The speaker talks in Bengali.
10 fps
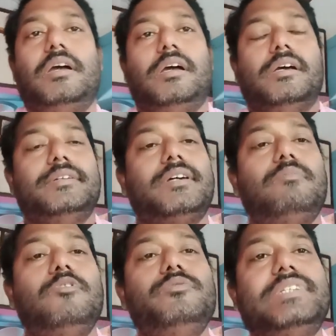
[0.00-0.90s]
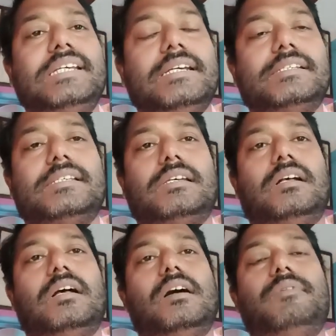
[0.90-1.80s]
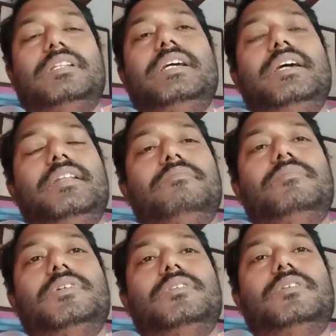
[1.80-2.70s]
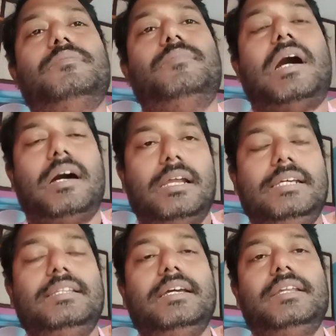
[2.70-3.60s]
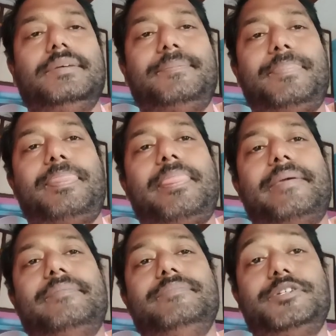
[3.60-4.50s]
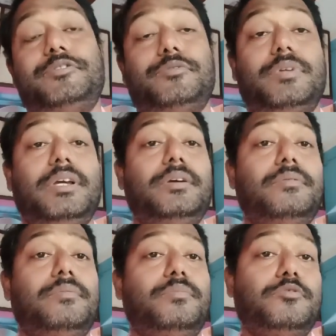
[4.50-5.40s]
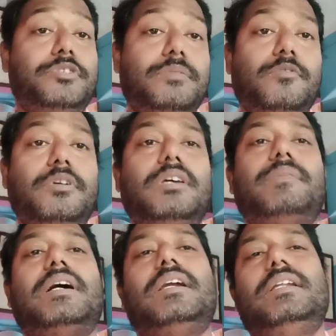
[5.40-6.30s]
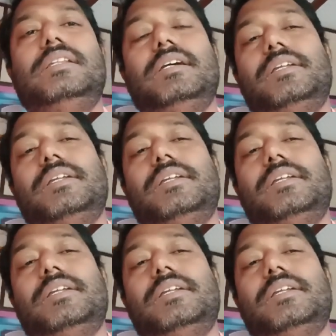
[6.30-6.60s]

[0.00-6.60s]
ডাব্লিউসিএস আমাদের বাঙালিদের বিশেষ করে পশ্চিমবঙ্গের বাঙালিদের